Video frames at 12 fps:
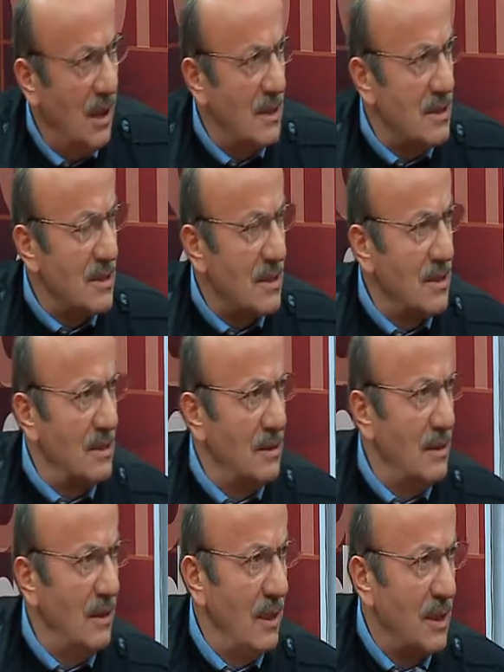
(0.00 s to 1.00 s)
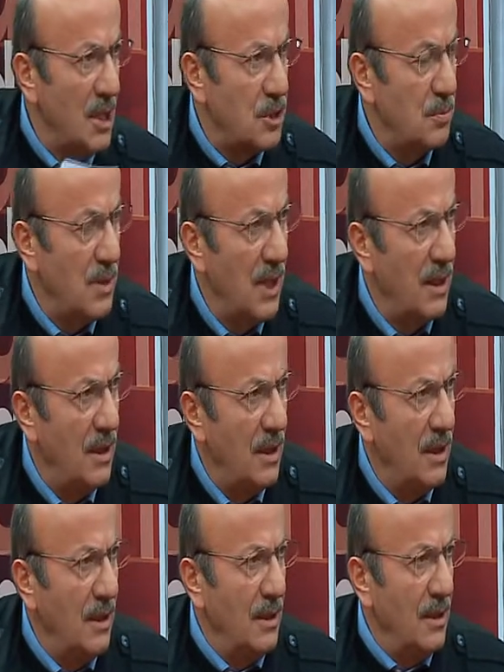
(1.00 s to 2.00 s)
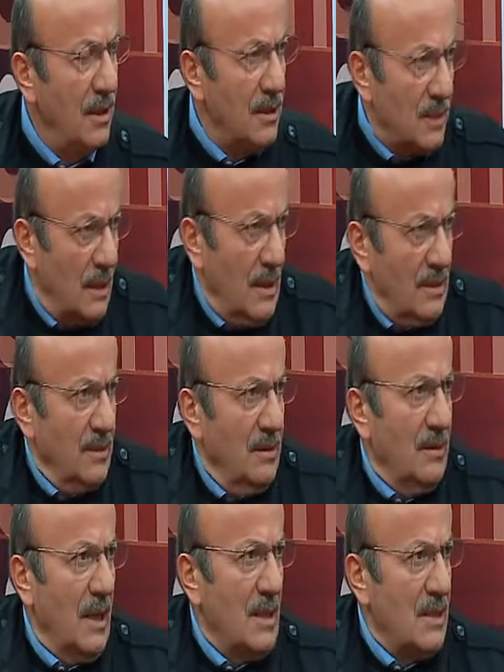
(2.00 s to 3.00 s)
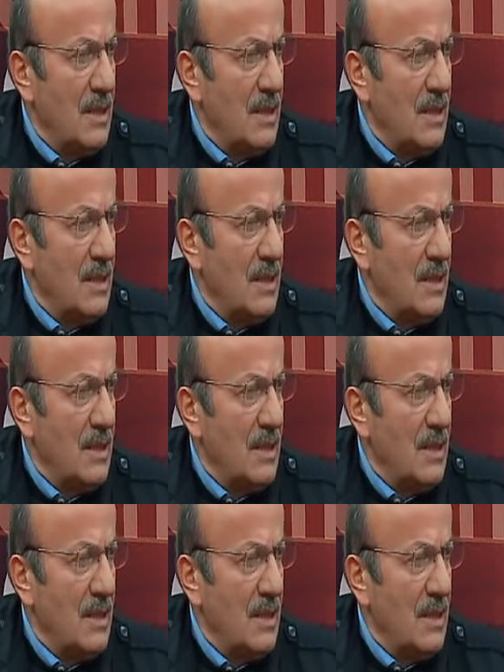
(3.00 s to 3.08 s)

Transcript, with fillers: az sıkıntıyla geçme e, sanatıdır yani.